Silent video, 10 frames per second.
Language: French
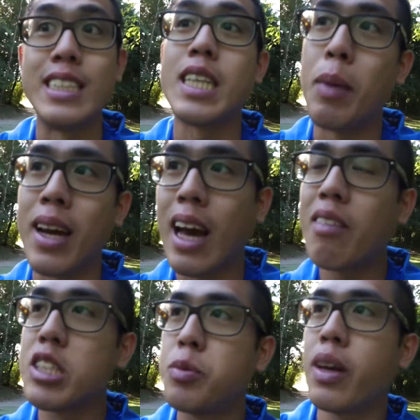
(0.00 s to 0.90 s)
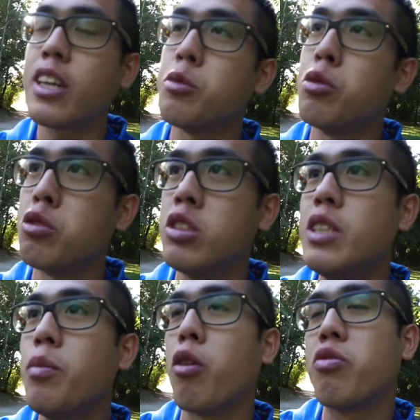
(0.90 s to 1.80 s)
Et ça m'a grave inspiré, je me suis
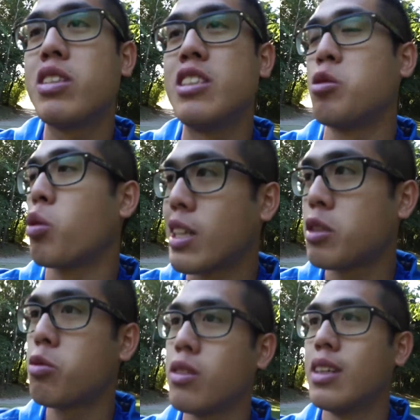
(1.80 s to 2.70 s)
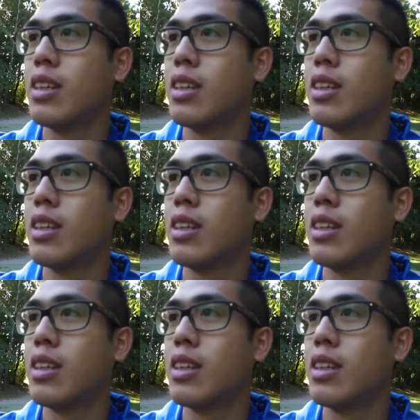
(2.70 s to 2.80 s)
dit, mais en fait, ils ont raison.